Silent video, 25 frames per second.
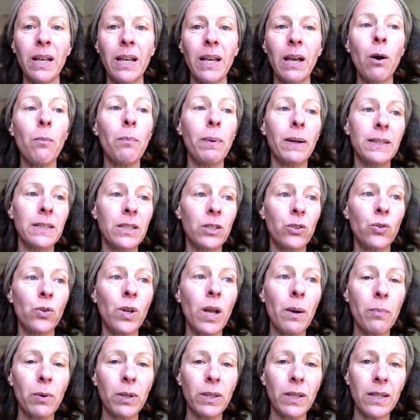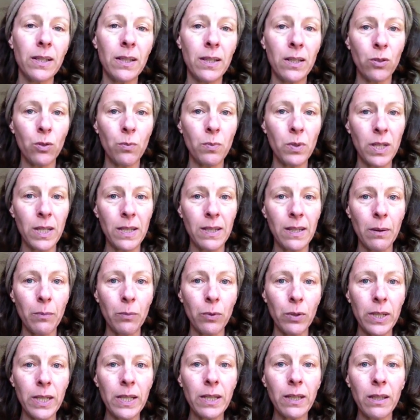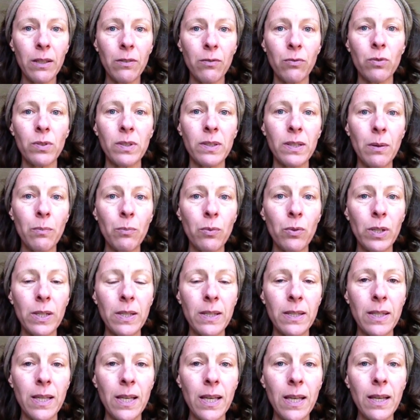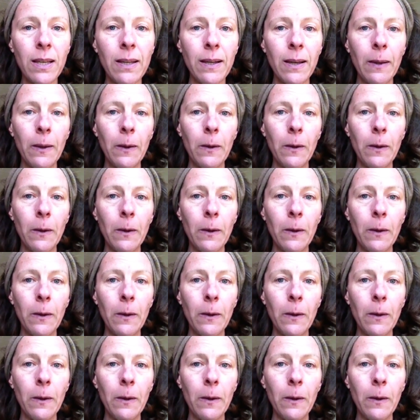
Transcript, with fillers: et en particulier apporter des objets symboliques qui vont symboliser